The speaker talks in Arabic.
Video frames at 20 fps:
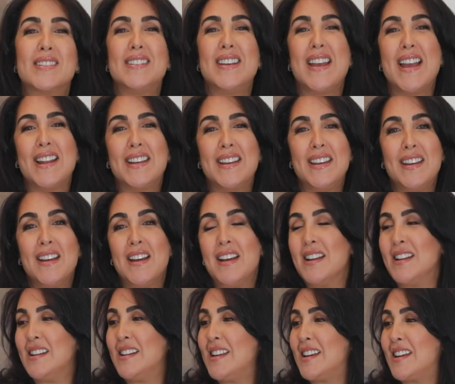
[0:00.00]
ديالي
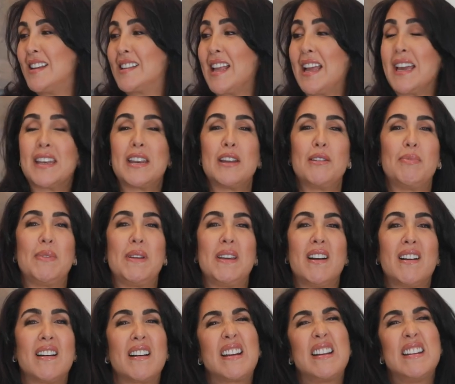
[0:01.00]
اللي دايرين
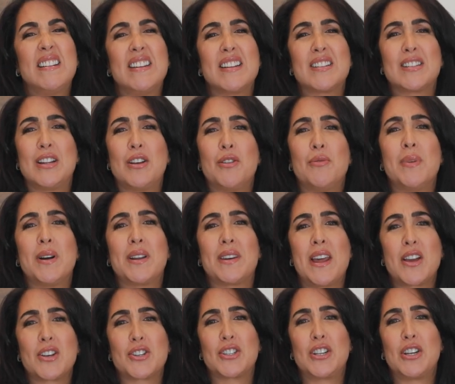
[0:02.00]
بيا غير الناس اللي هما
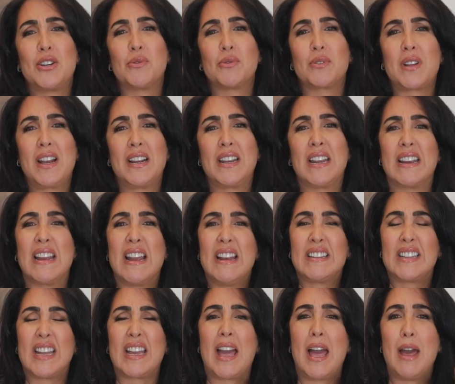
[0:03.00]
ناشطين وضحكين كاع
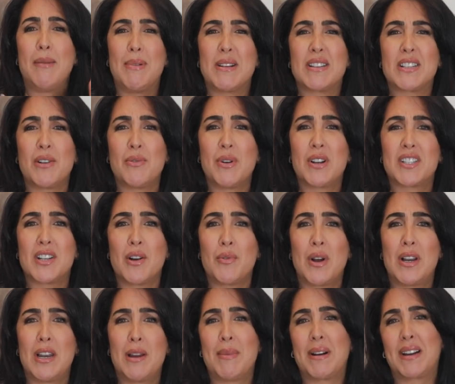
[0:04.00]
داك عبسه
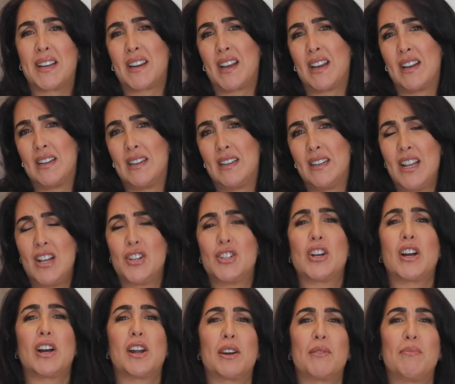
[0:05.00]
وتولى ما كنخليش
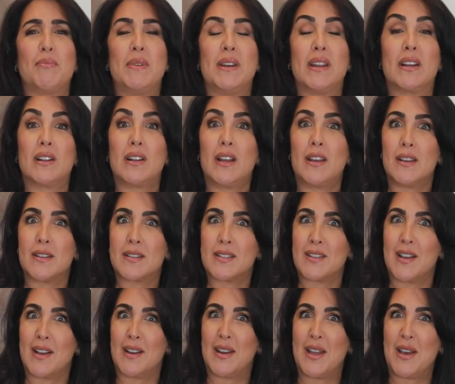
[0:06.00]
يقرب مني قلت لها يا
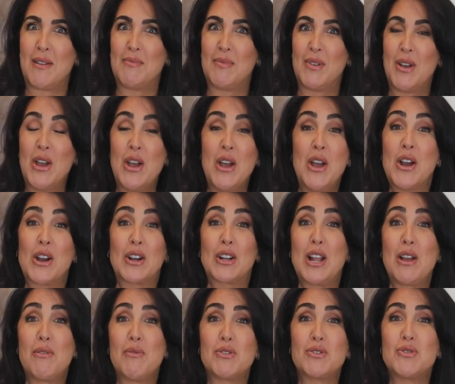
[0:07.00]
سلام قلت
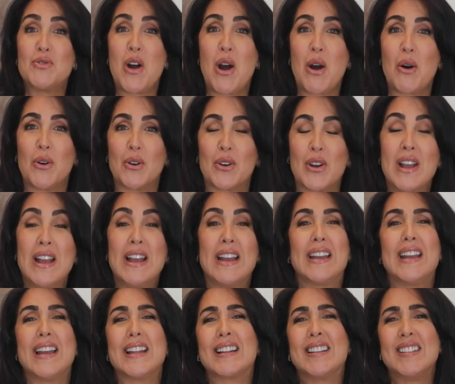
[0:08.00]
لها واشنو اخر
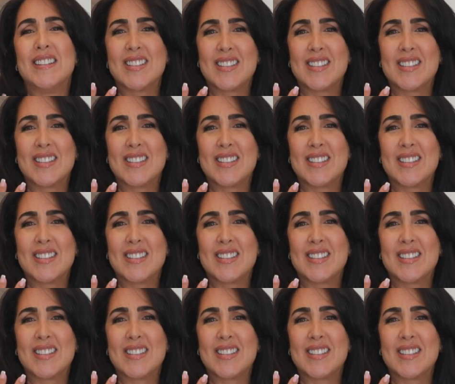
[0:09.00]
قالت لي